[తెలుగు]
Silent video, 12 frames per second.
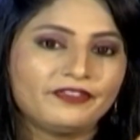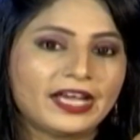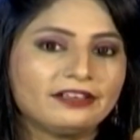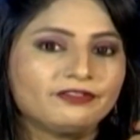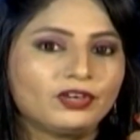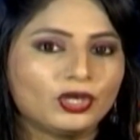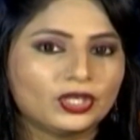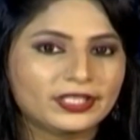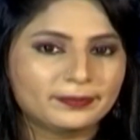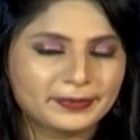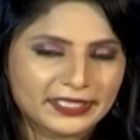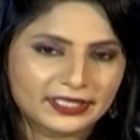ఫ్యాన్
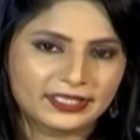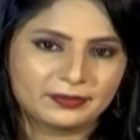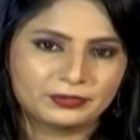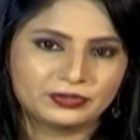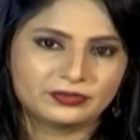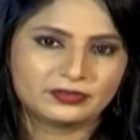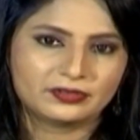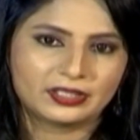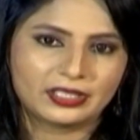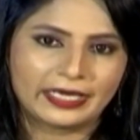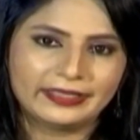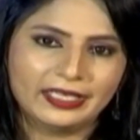ఫాలోయింగ్ పెరగడము
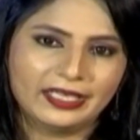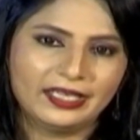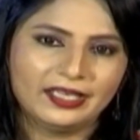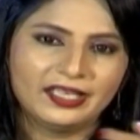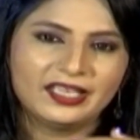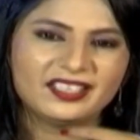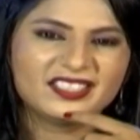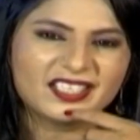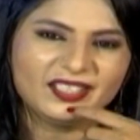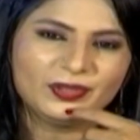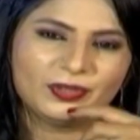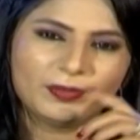అంటే
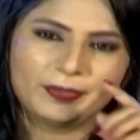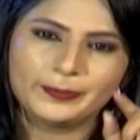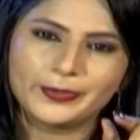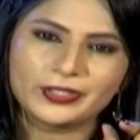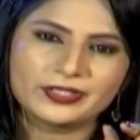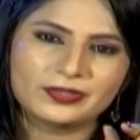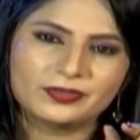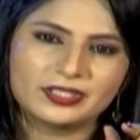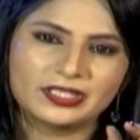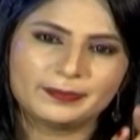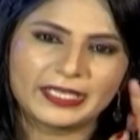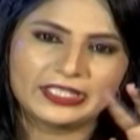నిజానికి కూడా బిగ్ బాస్
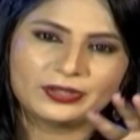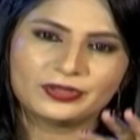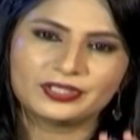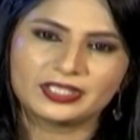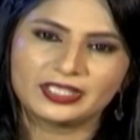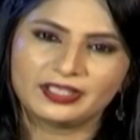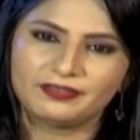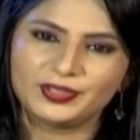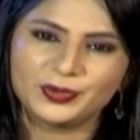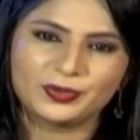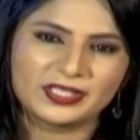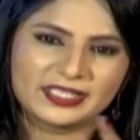నుంచి బయటకు వచ్చిన
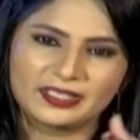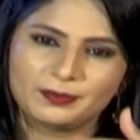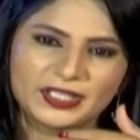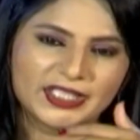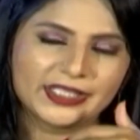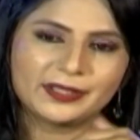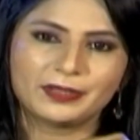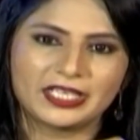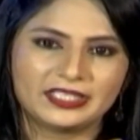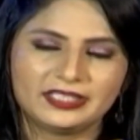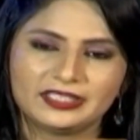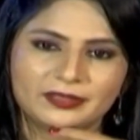ఎవరు కూడా సెలబ్రిటీలుగా
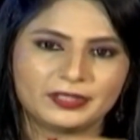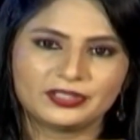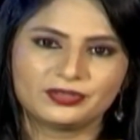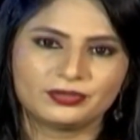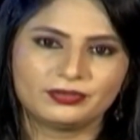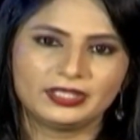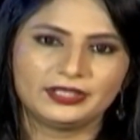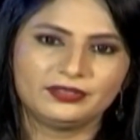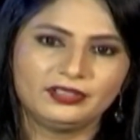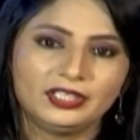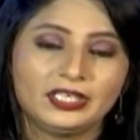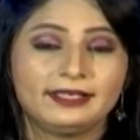మారిందైతే మనం చూడలేదు
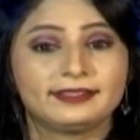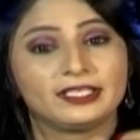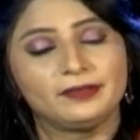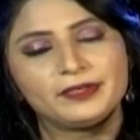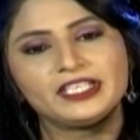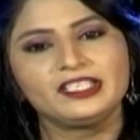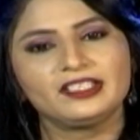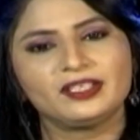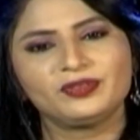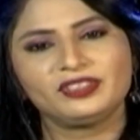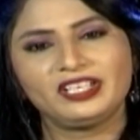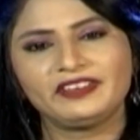సెలబ్రిటీలుగా
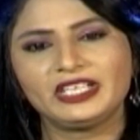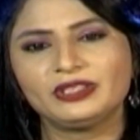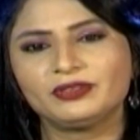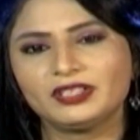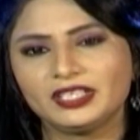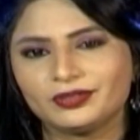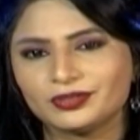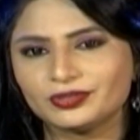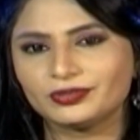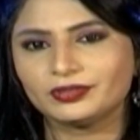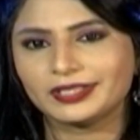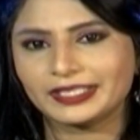ఉన్న వాళ్ళు కూడా ఈరోజు
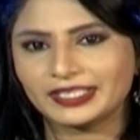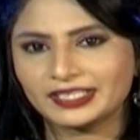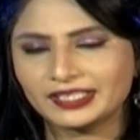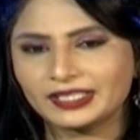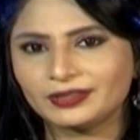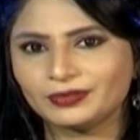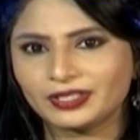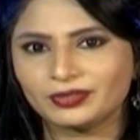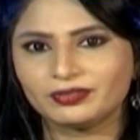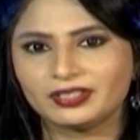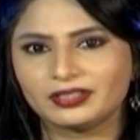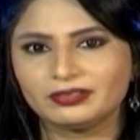కెరియర్ లేకుండా
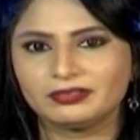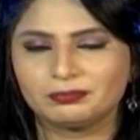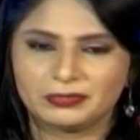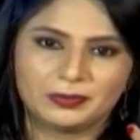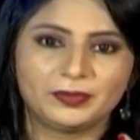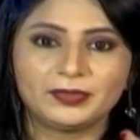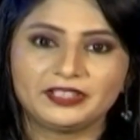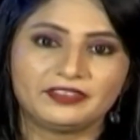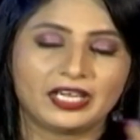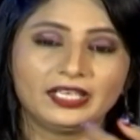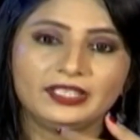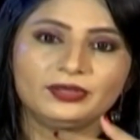ఉన్నారు మేబీ మరి
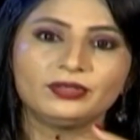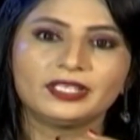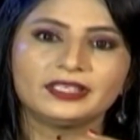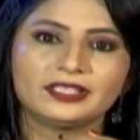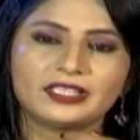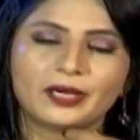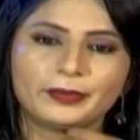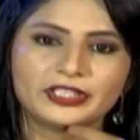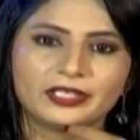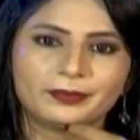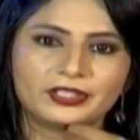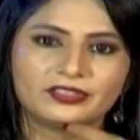వాళ్ళు ఎందుకు అంత
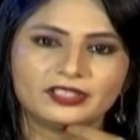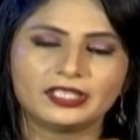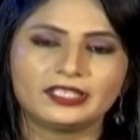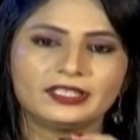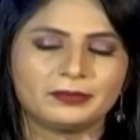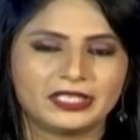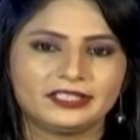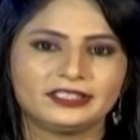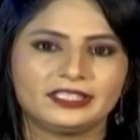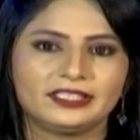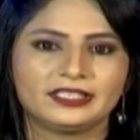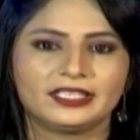తాపత్రయపడుతున్నారు అనేది మనకు
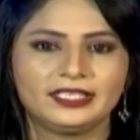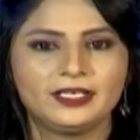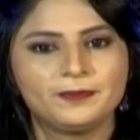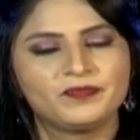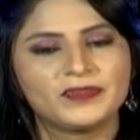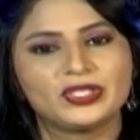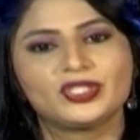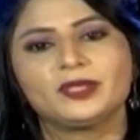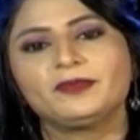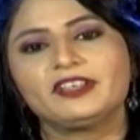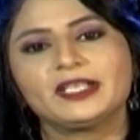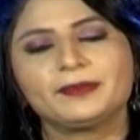తెలియదు కానీ
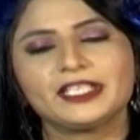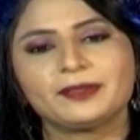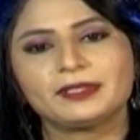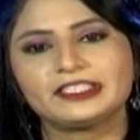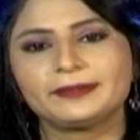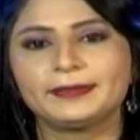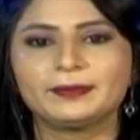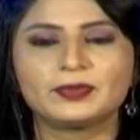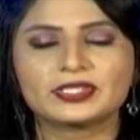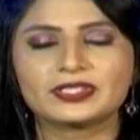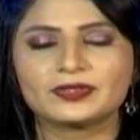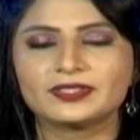సోమవారం అంటే మాత్రం బిగ్
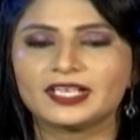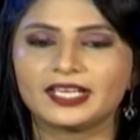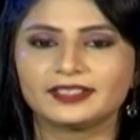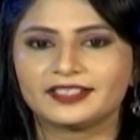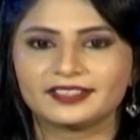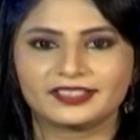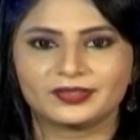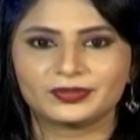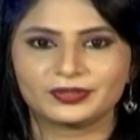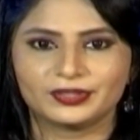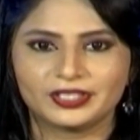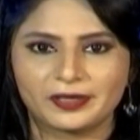బాస్ హౌస్ హాట్ హాట్గా
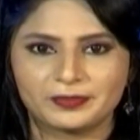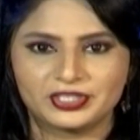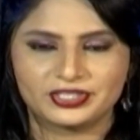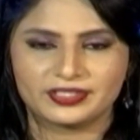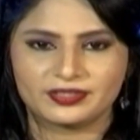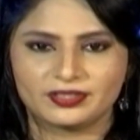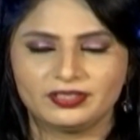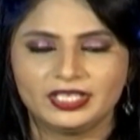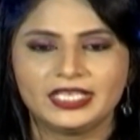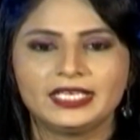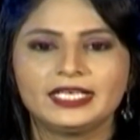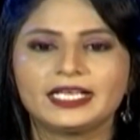ఉంటుంది నామినేషన్స్తో
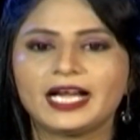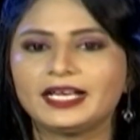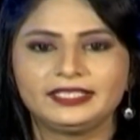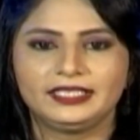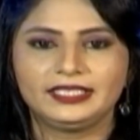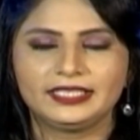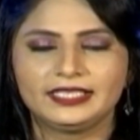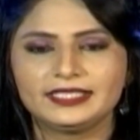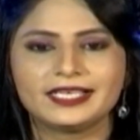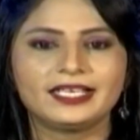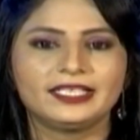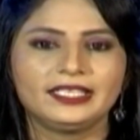కానీ
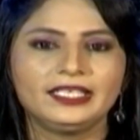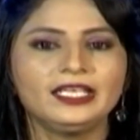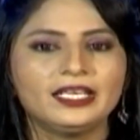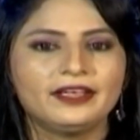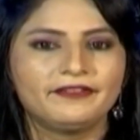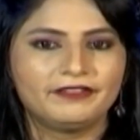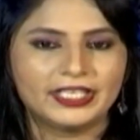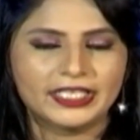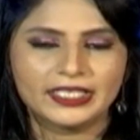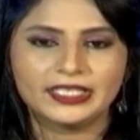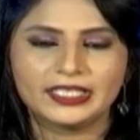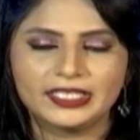ఈసారి
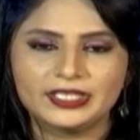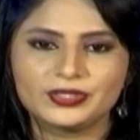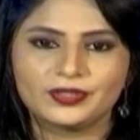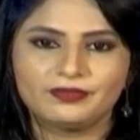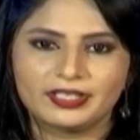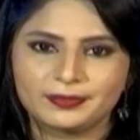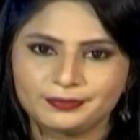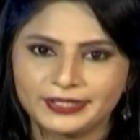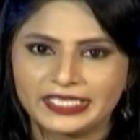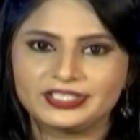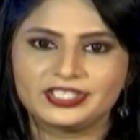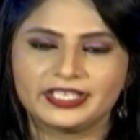వెరైటీగా ఈ సోమవారం
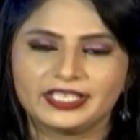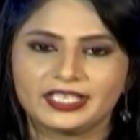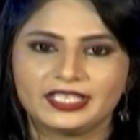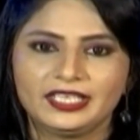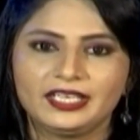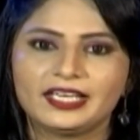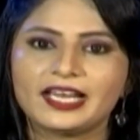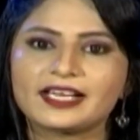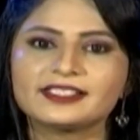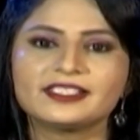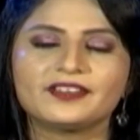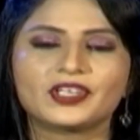కట్ చేయగానే
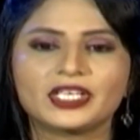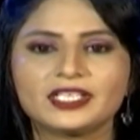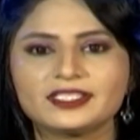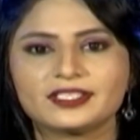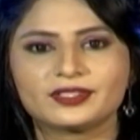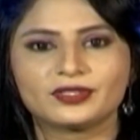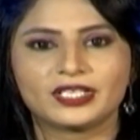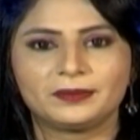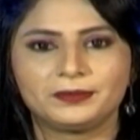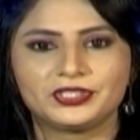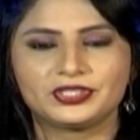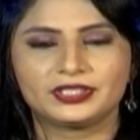లాస్య వంట చేస్తూ
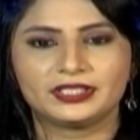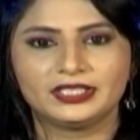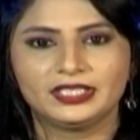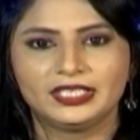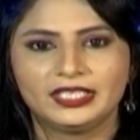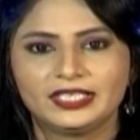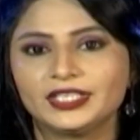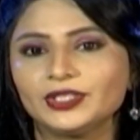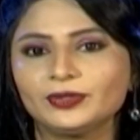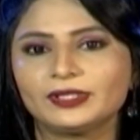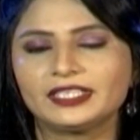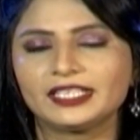కనిపించింది
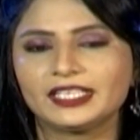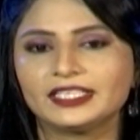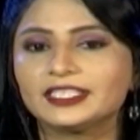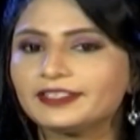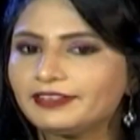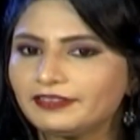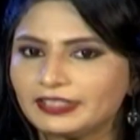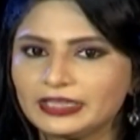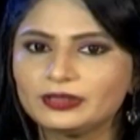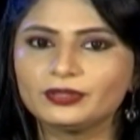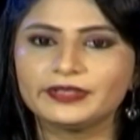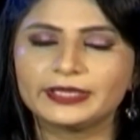ఎందుకంటే దివి
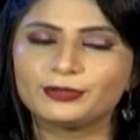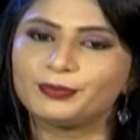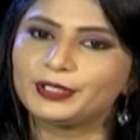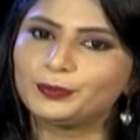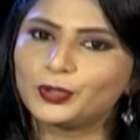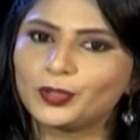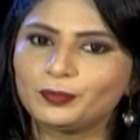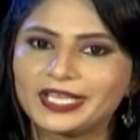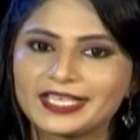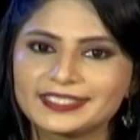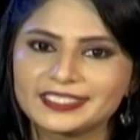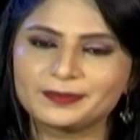వెళ్తూ వెళ్తూ బిగ్ బామ్
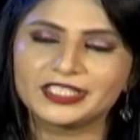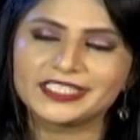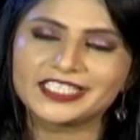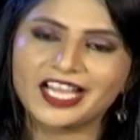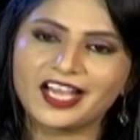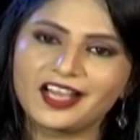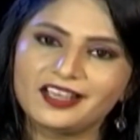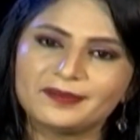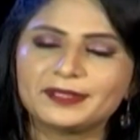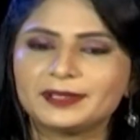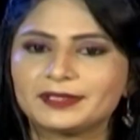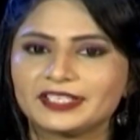లాస్య మీద చాలా
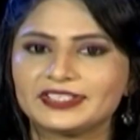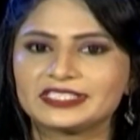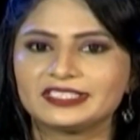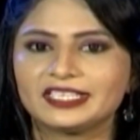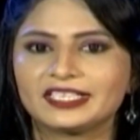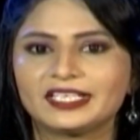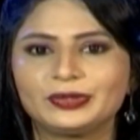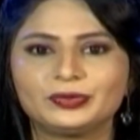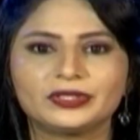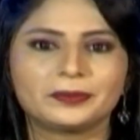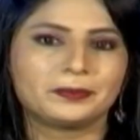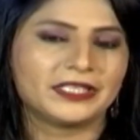ప్రేమగా వేసింది అక్క
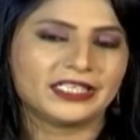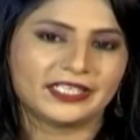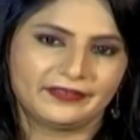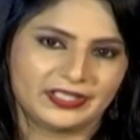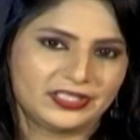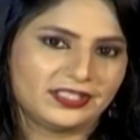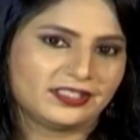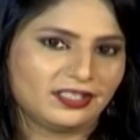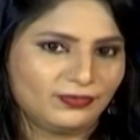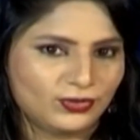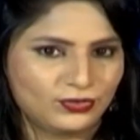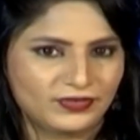నువ్వు తప్ప ఇంకెవరు చేసినా
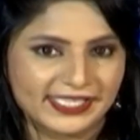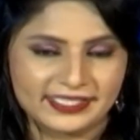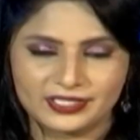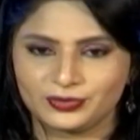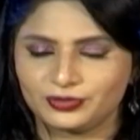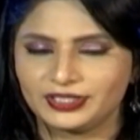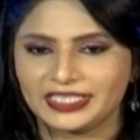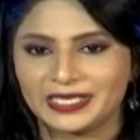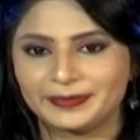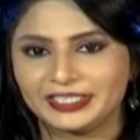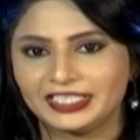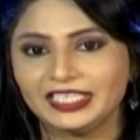ఫుడ్ వేస్ట్ అవుతుంది
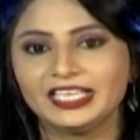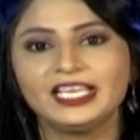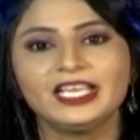కాబట్టి